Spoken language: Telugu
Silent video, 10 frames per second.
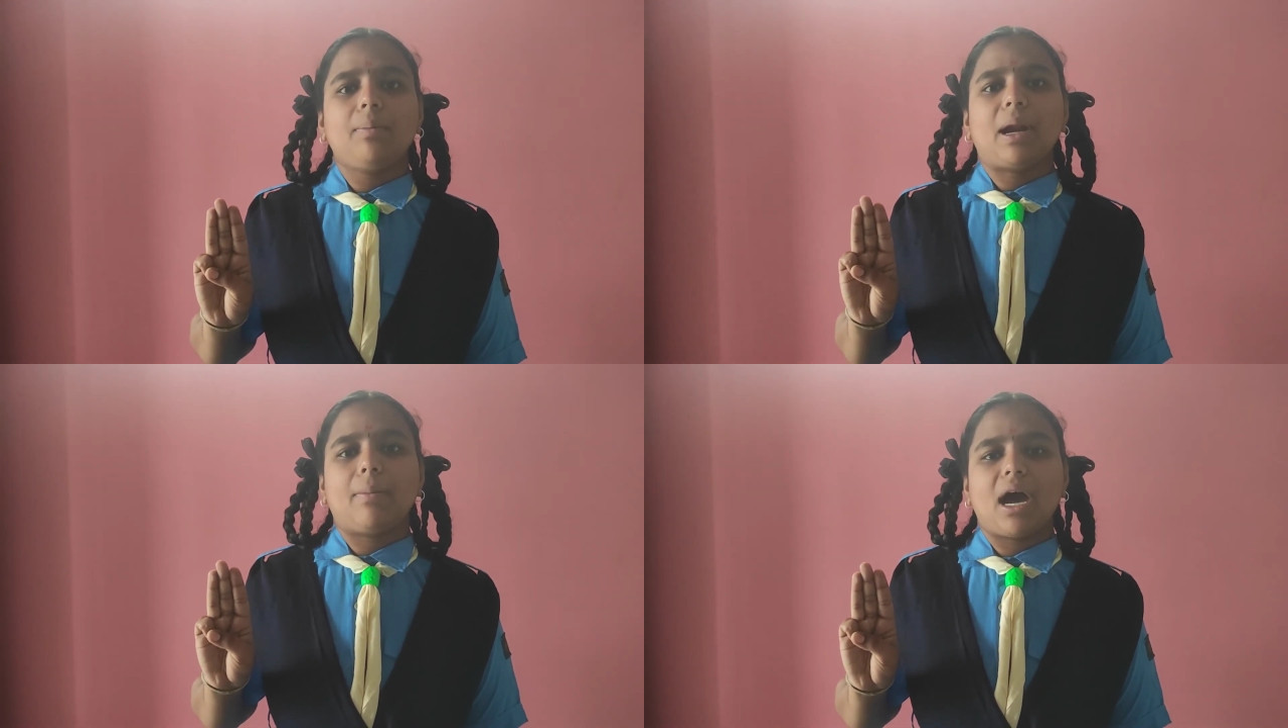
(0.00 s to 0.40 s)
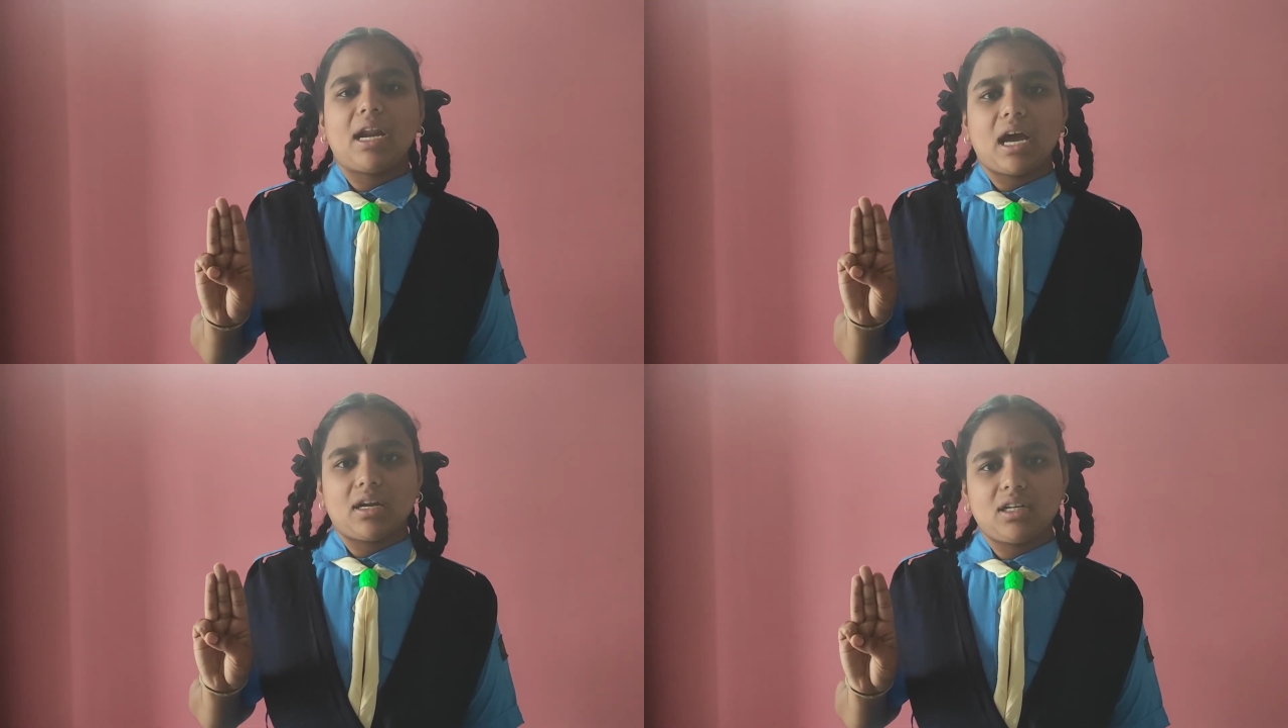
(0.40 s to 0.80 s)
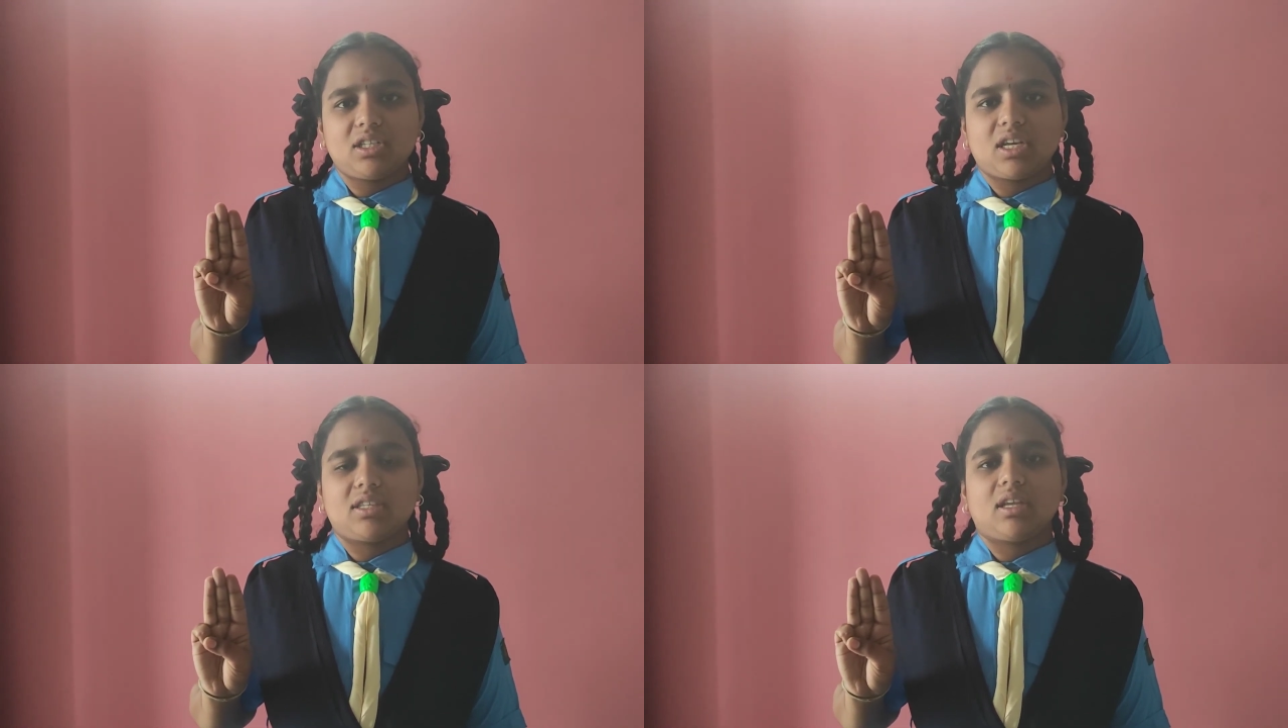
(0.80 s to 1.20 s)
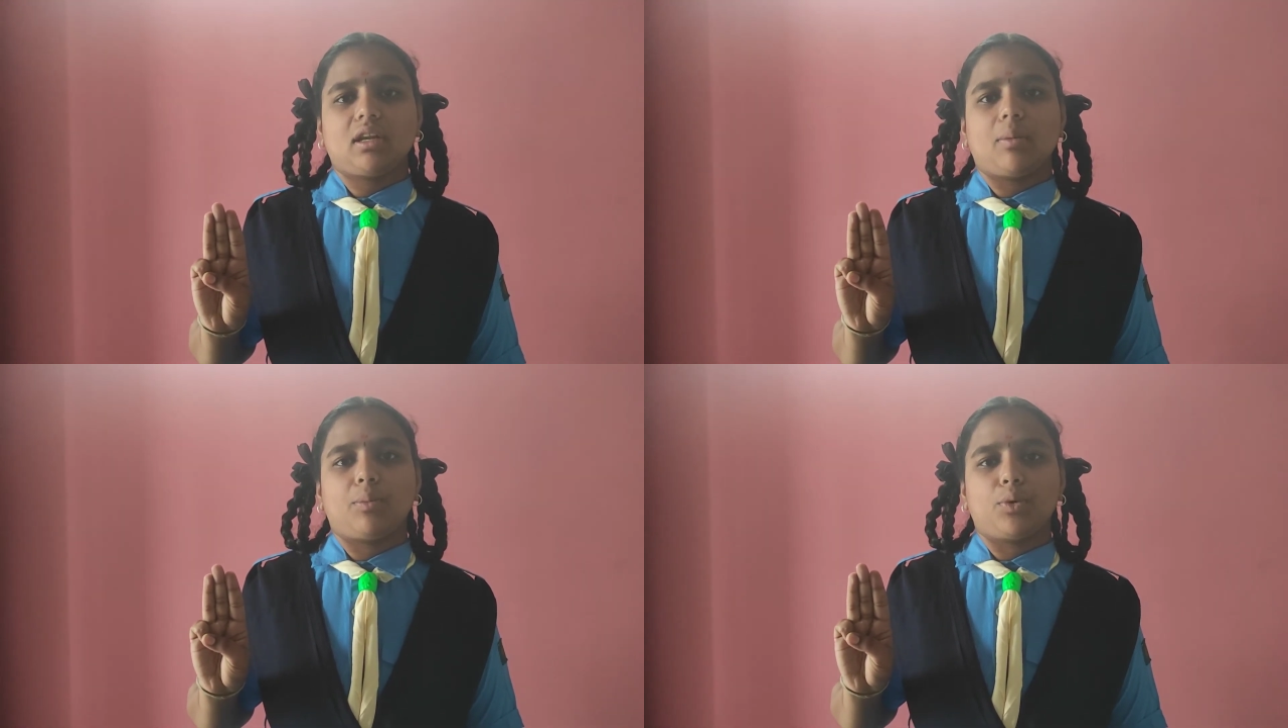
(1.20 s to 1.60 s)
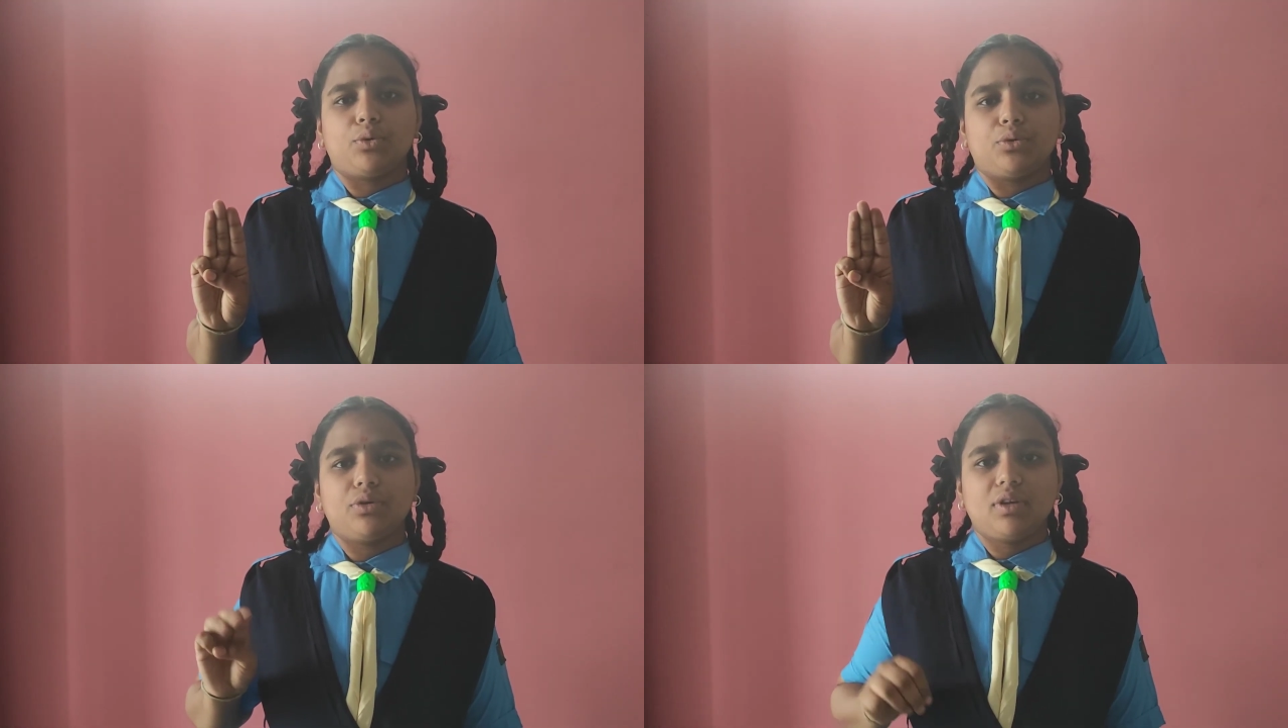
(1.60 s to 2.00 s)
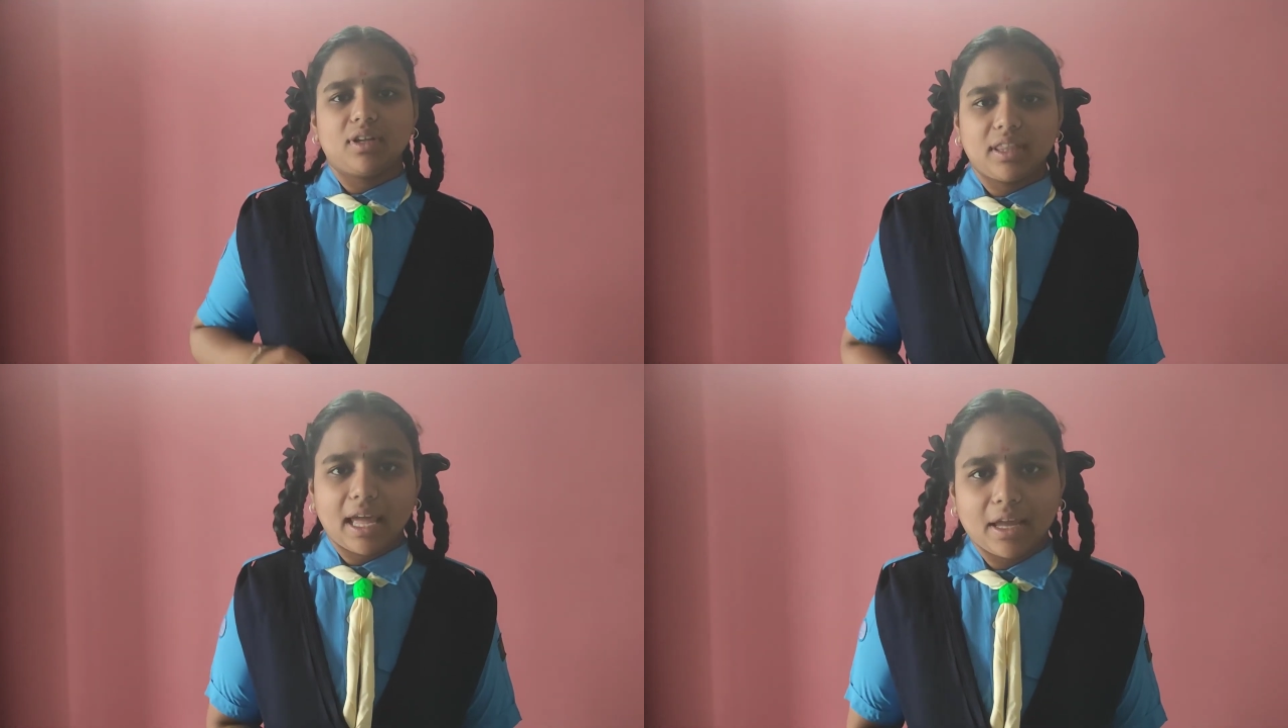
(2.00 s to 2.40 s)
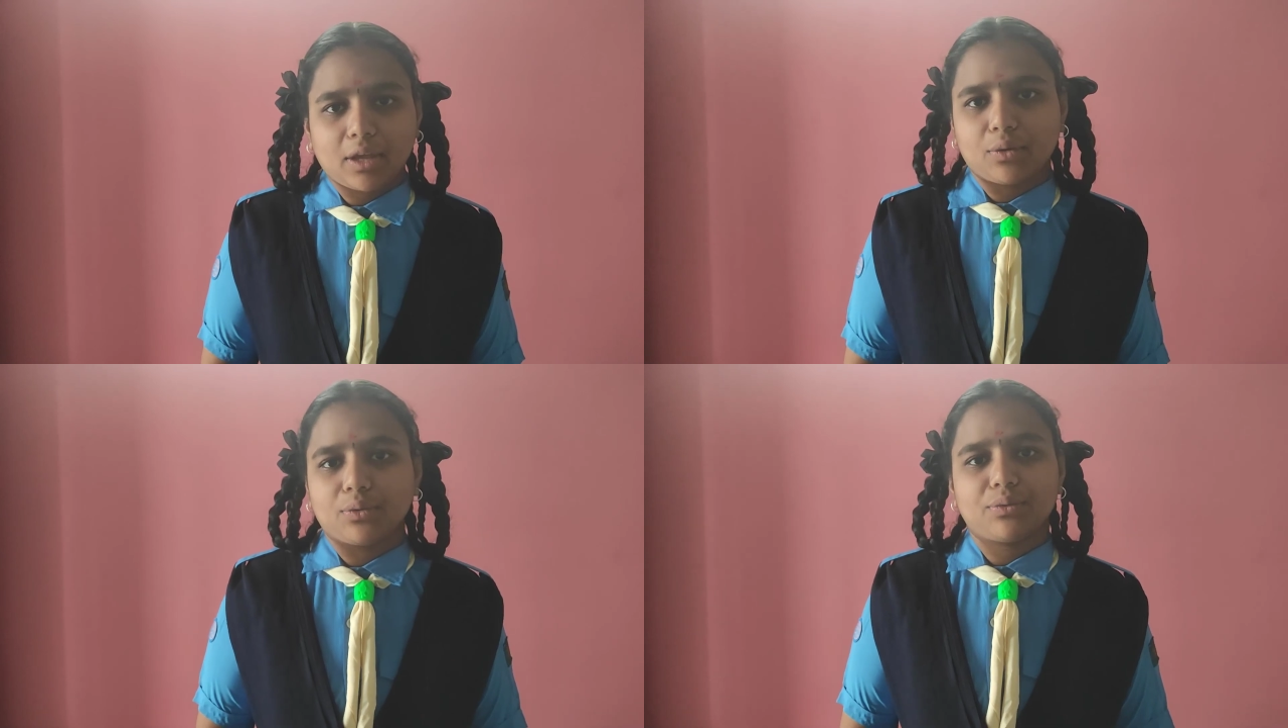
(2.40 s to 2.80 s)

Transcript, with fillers: ప్రమాణాన్ని చేసేటప్పుడు థ్యాంక్ యూ